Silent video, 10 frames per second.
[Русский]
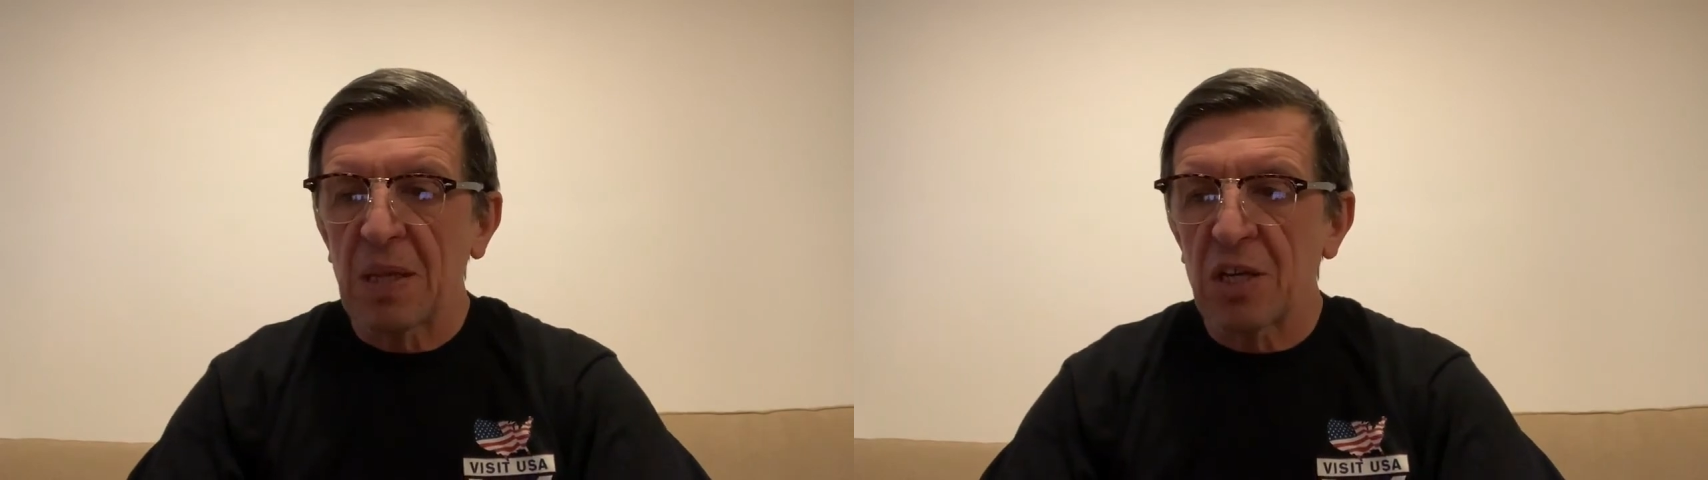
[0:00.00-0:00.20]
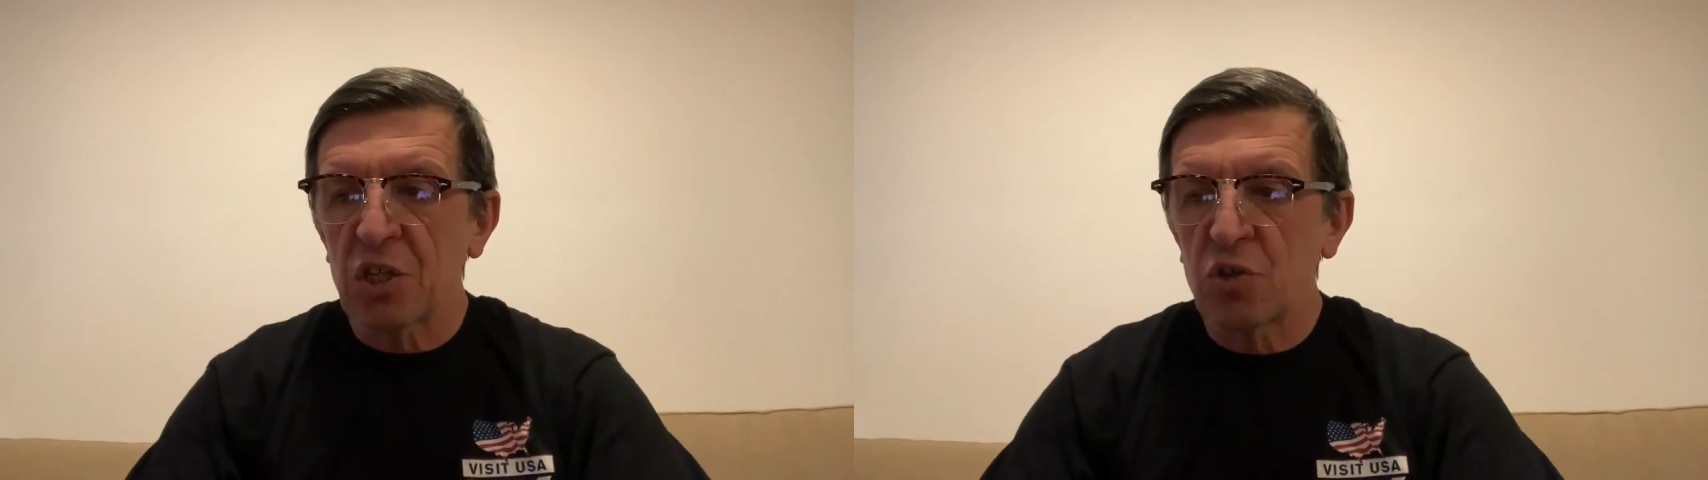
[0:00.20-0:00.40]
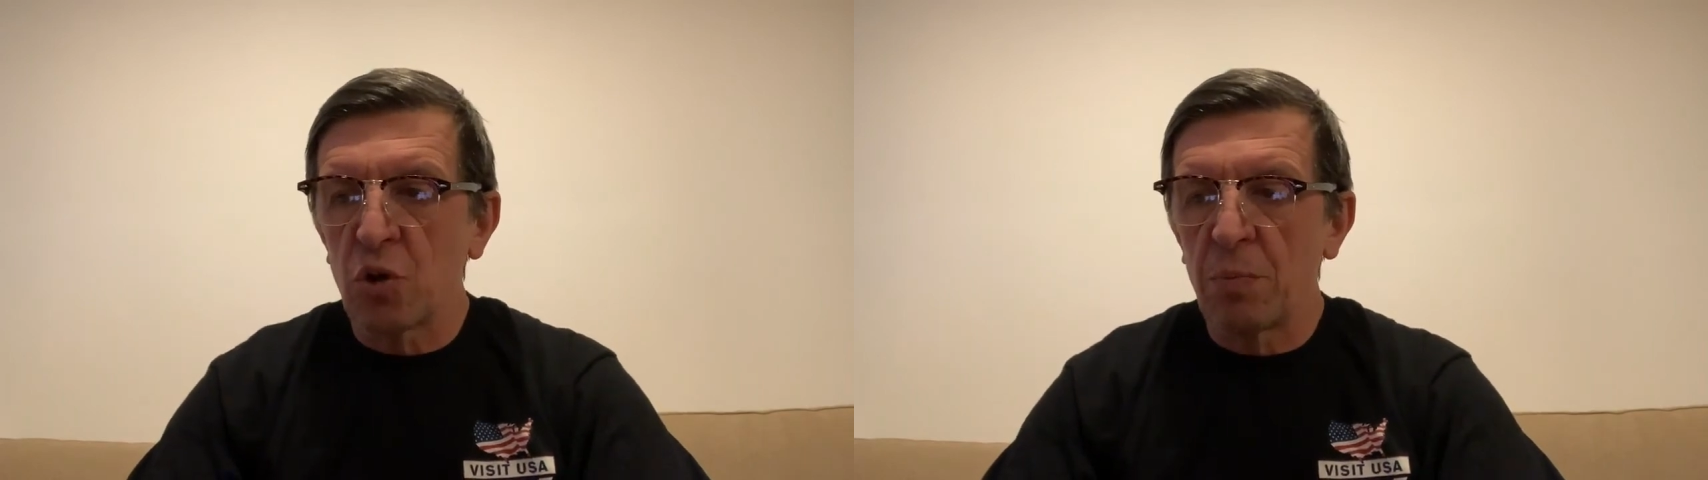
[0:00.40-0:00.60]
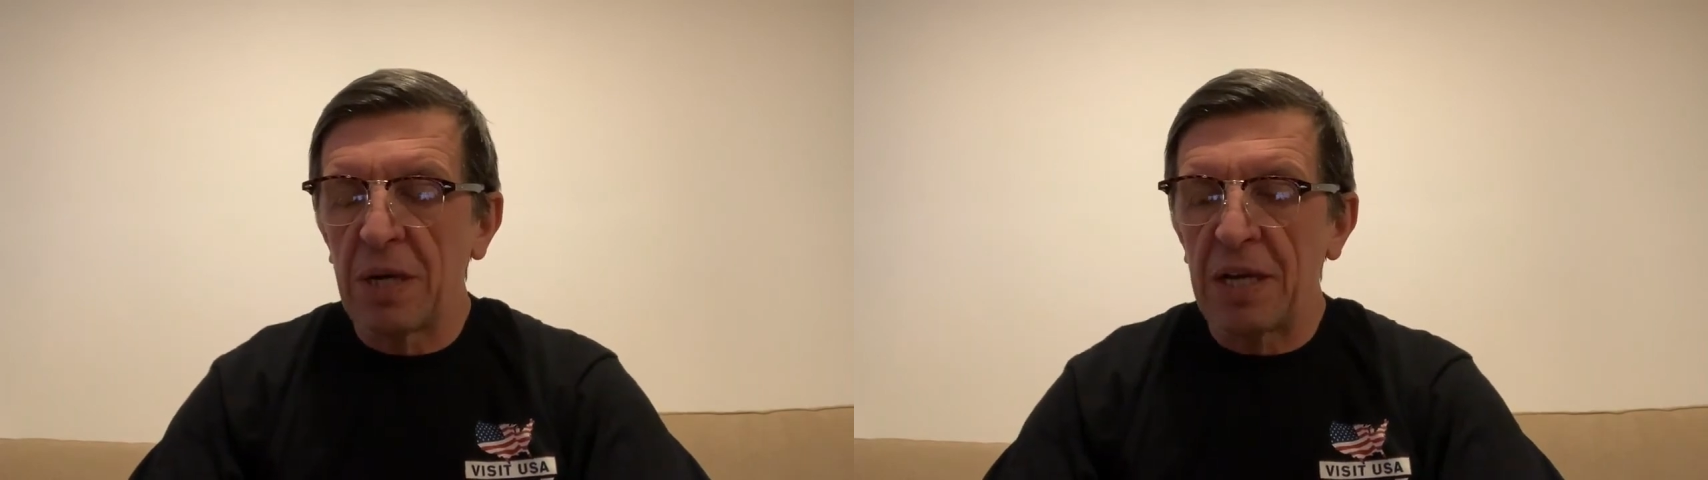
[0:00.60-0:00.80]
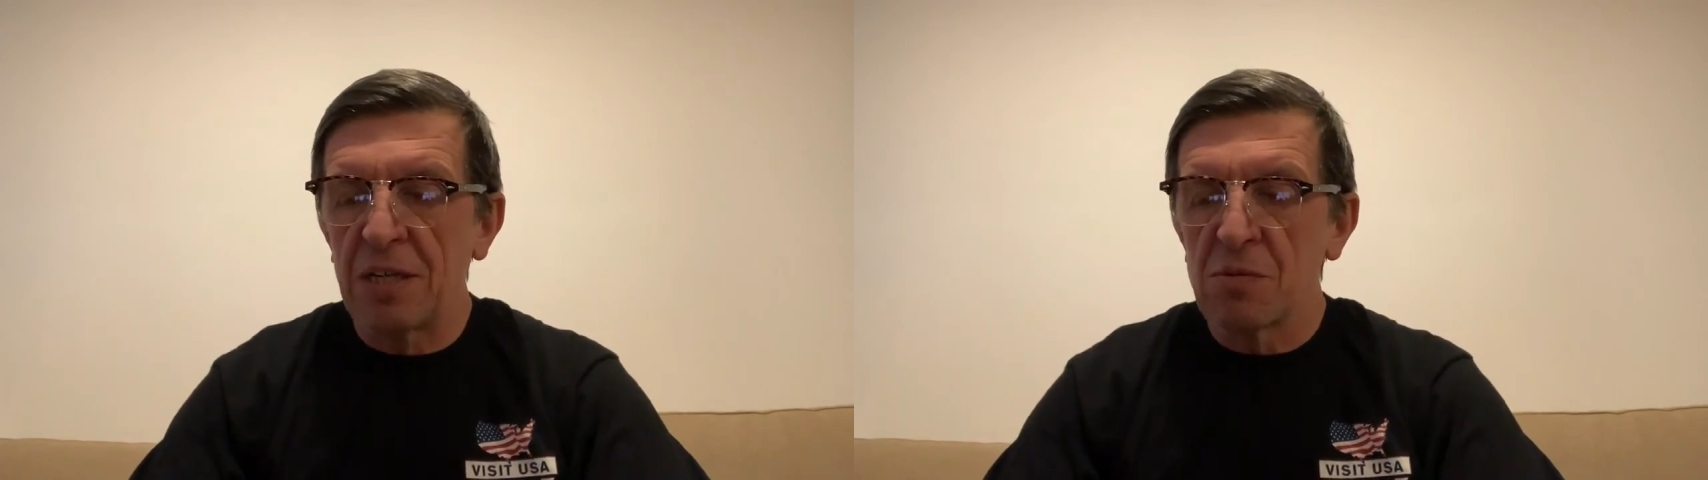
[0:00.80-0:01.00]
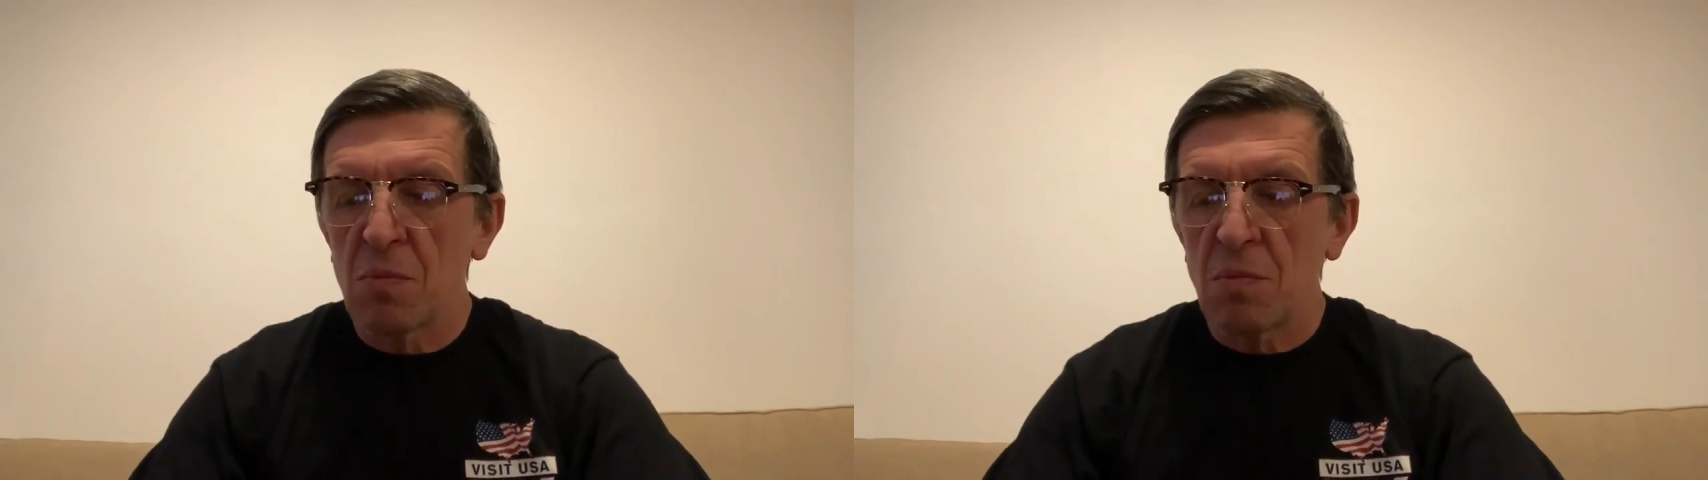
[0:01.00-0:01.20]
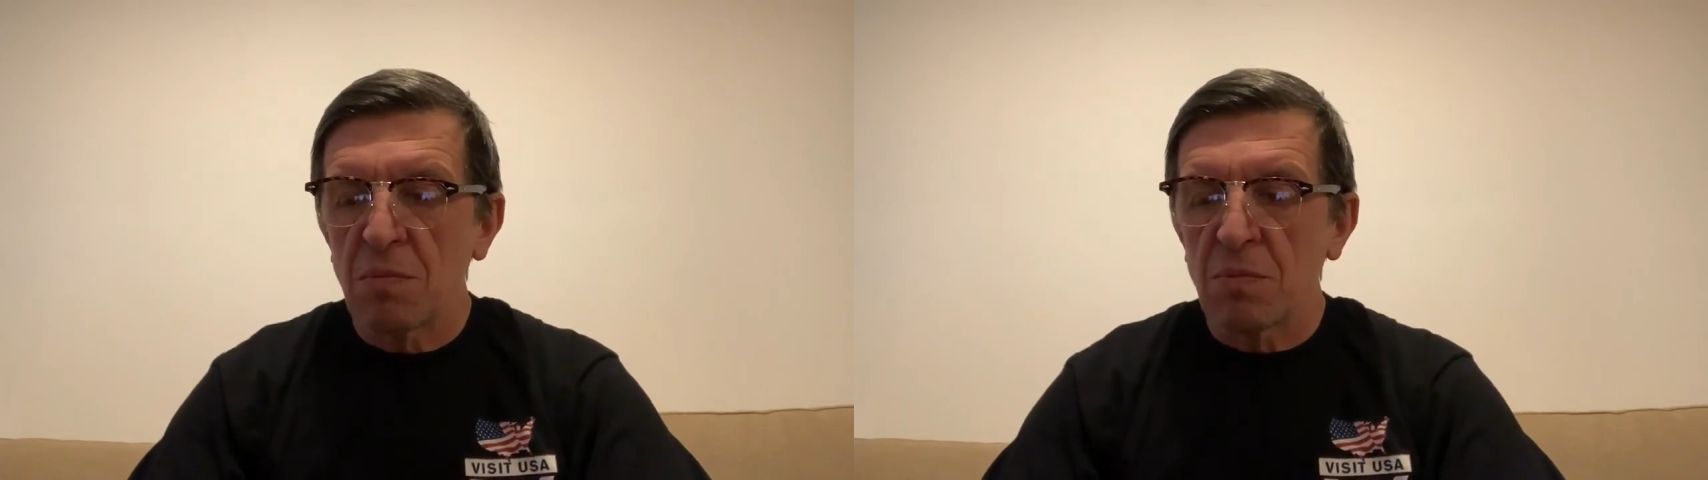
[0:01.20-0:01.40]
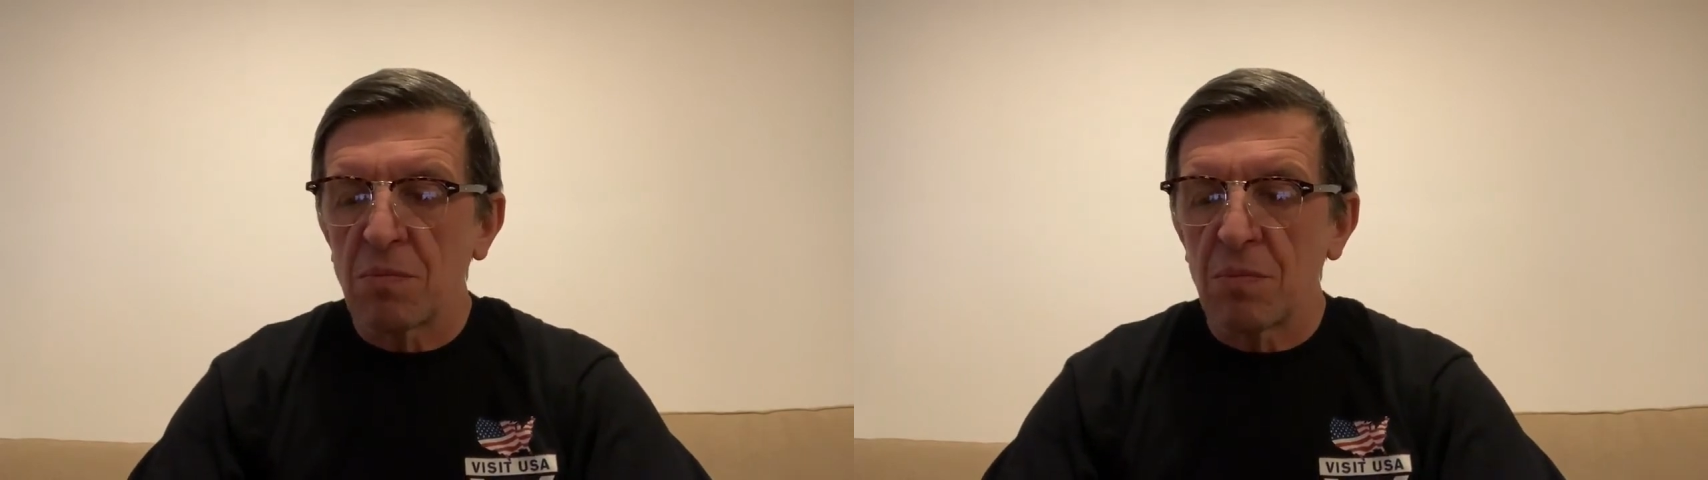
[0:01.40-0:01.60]
чтобы
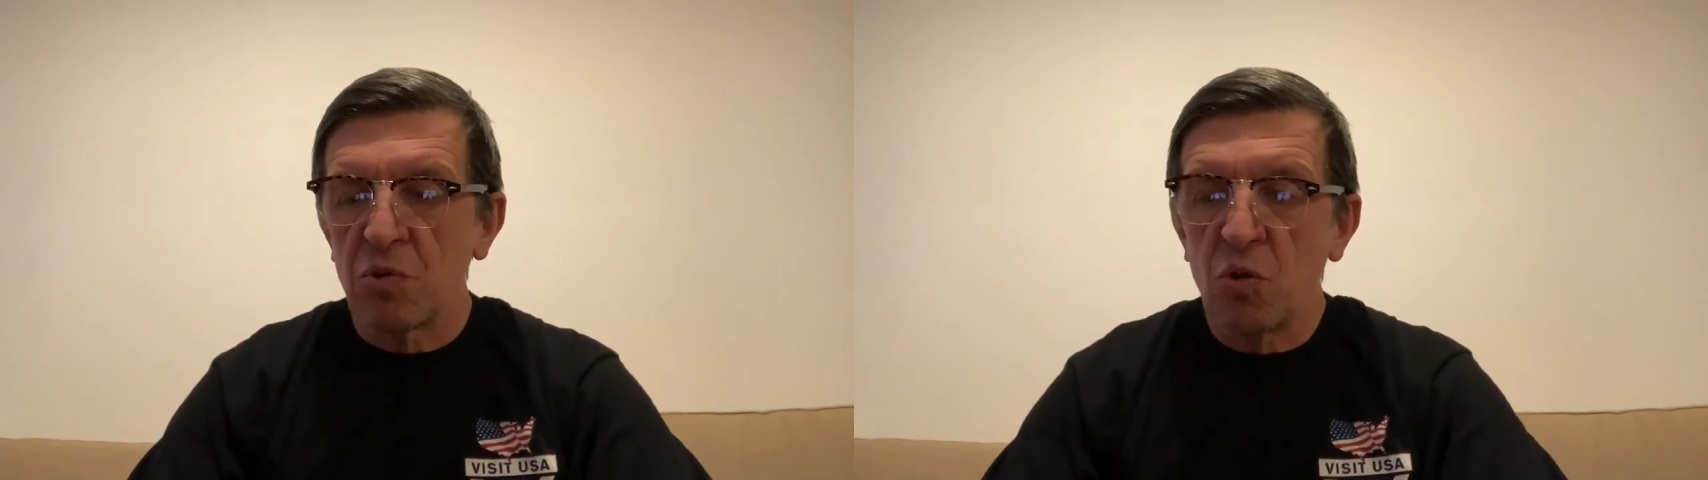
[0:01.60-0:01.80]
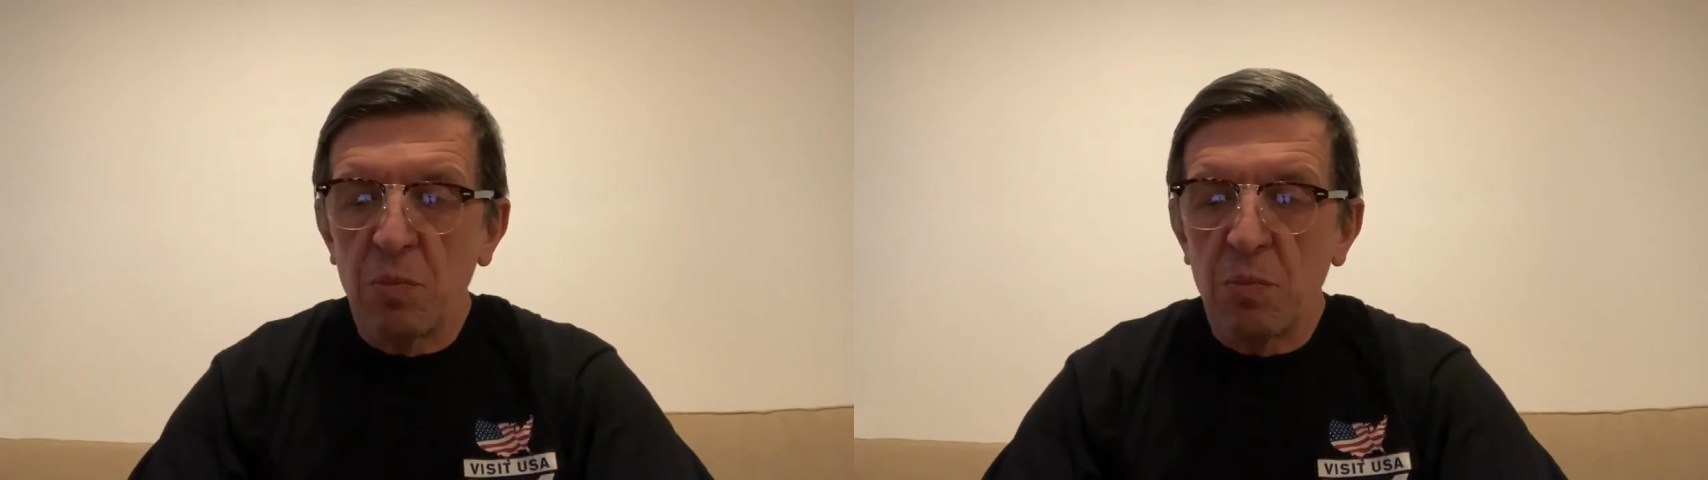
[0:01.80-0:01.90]
ну,